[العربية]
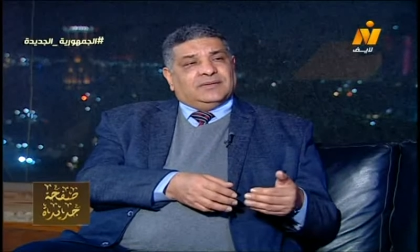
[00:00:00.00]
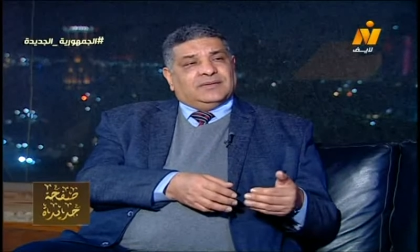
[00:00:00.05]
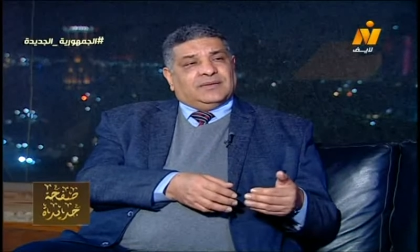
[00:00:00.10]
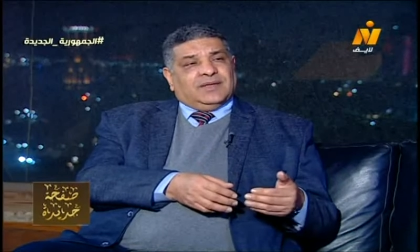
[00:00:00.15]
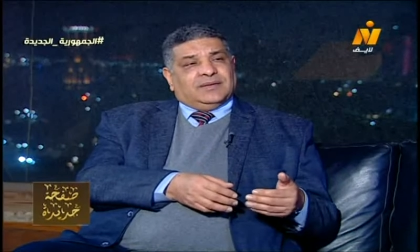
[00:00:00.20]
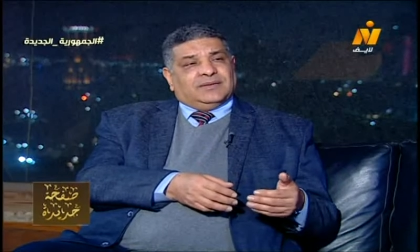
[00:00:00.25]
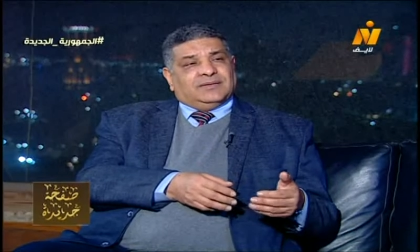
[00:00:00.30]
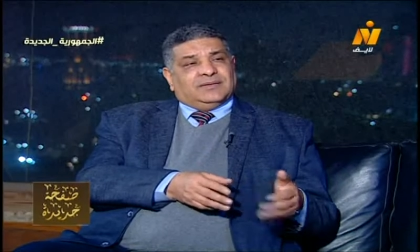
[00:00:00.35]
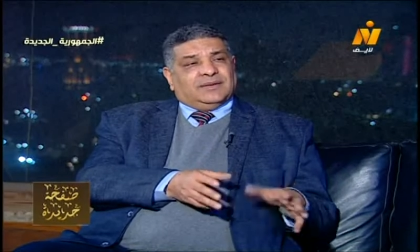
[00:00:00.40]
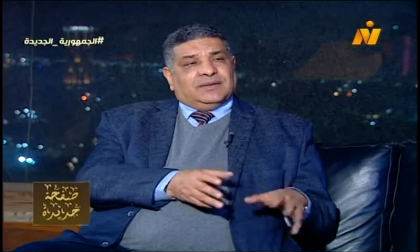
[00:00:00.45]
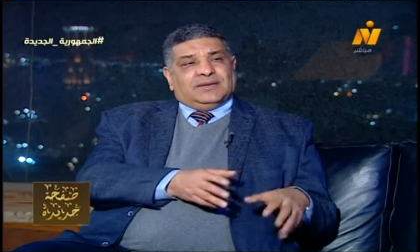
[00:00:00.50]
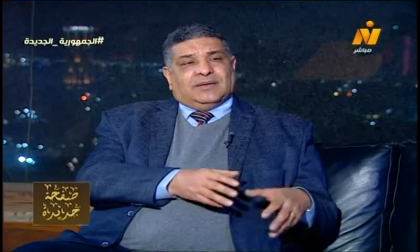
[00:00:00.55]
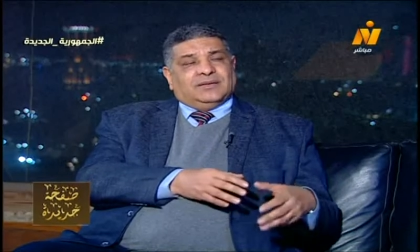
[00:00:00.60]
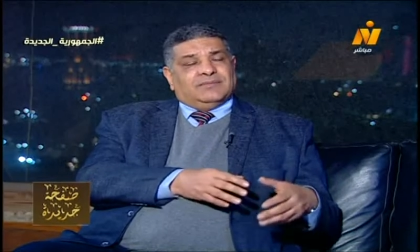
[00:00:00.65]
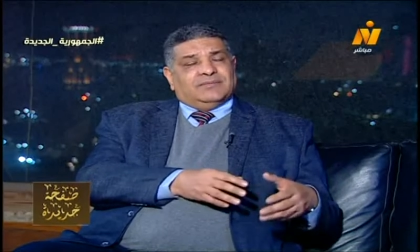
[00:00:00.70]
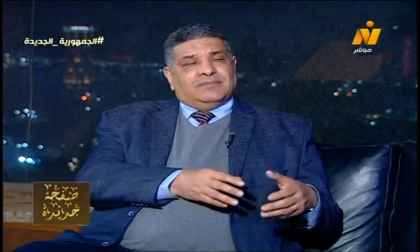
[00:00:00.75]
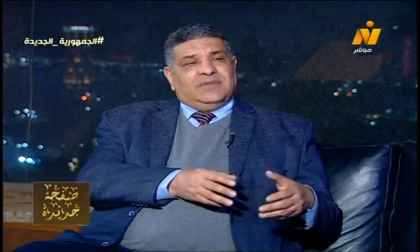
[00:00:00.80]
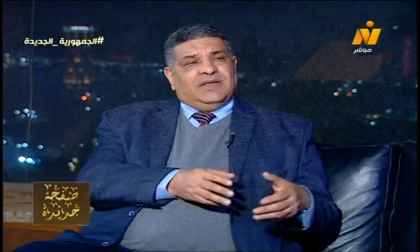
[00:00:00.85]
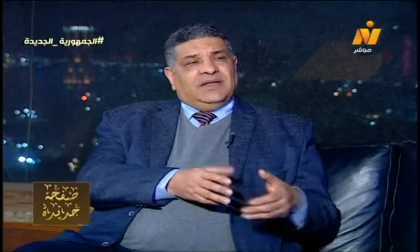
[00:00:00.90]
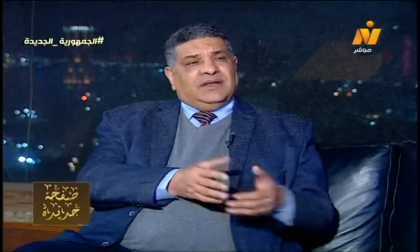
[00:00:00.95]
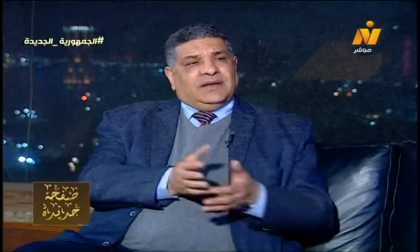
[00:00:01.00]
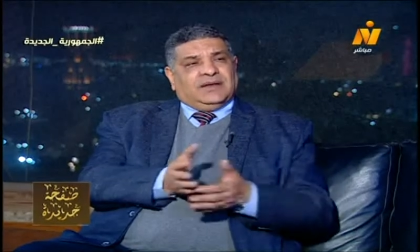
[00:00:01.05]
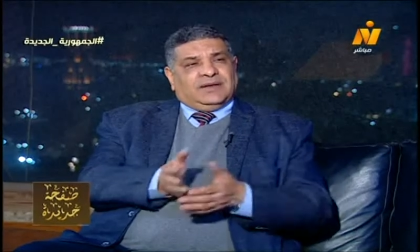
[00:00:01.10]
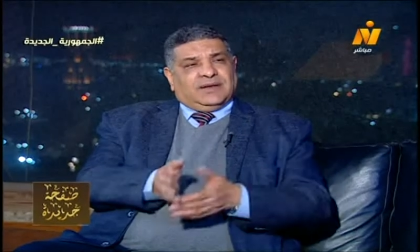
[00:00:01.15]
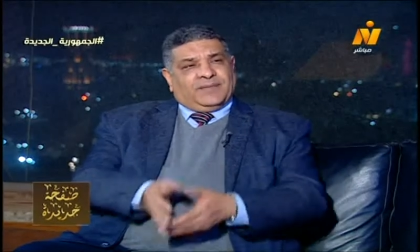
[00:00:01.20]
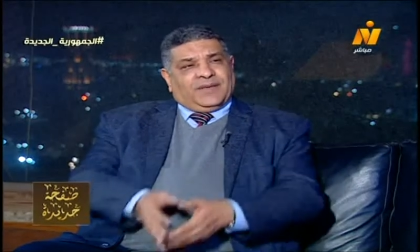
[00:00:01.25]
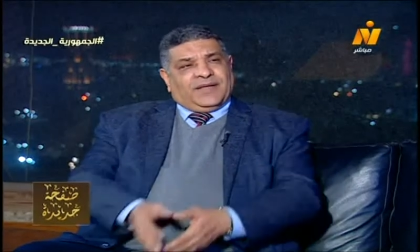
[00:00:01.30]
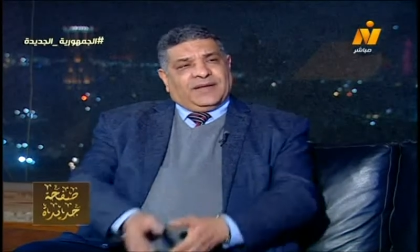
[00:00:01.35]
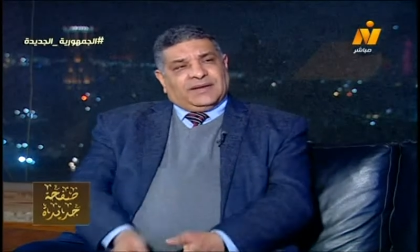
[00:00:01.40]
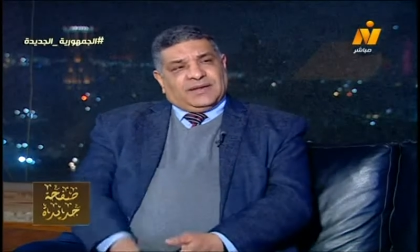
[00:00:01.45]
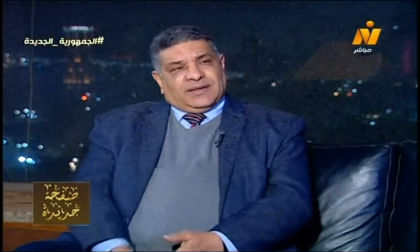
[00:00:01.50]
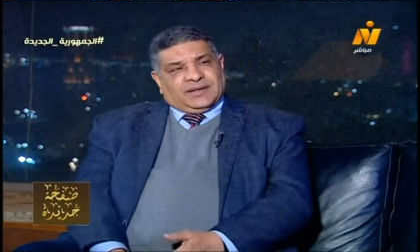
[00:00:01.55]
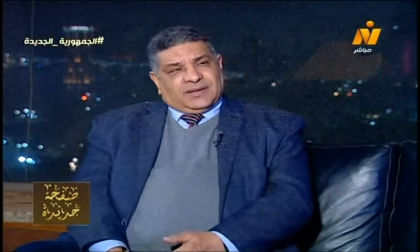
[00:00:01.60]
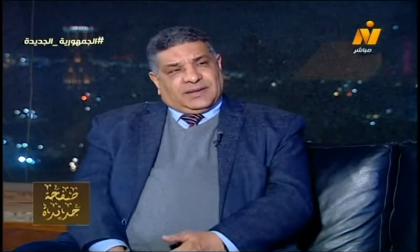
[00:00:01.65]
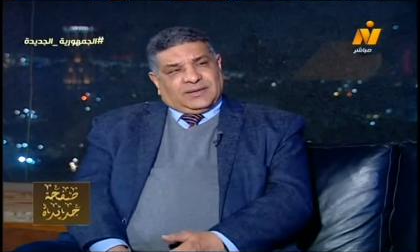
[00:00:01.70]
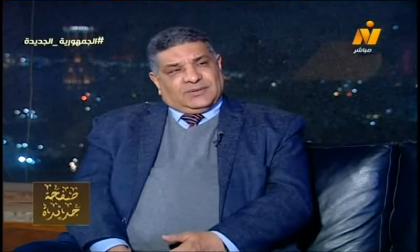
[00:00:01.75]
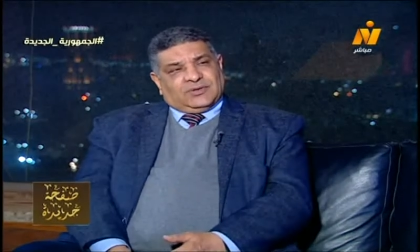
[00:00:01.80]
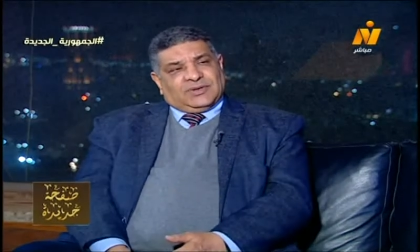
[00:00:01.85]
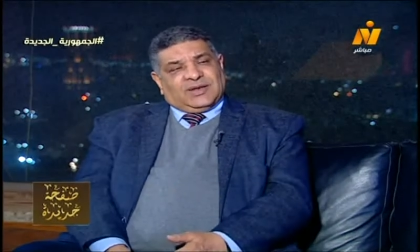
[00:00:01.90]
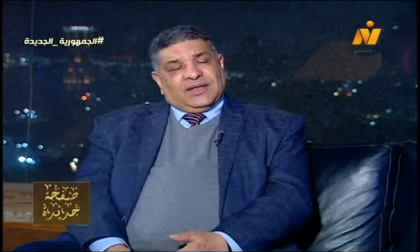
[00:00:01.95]
آه، مين اللي بنى
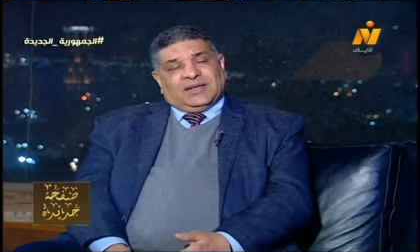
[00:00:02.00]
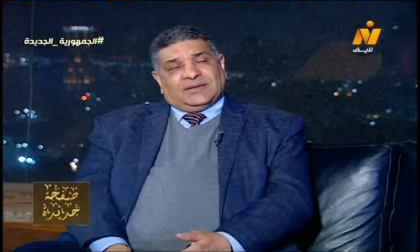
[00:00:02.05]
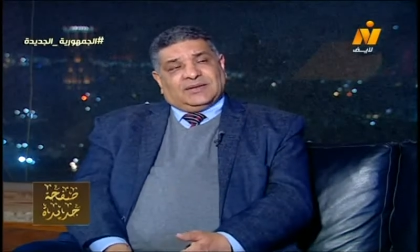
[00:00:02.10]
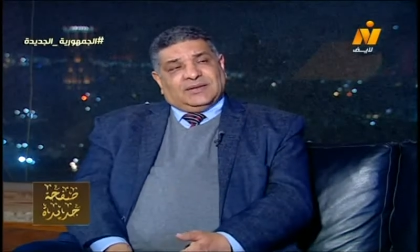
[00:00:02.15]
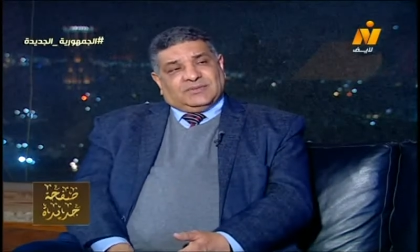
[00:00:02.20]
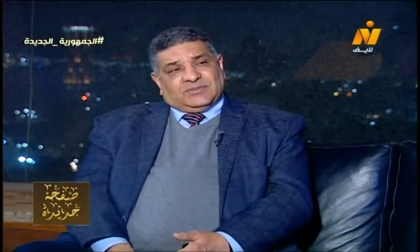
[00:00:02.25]
الولايات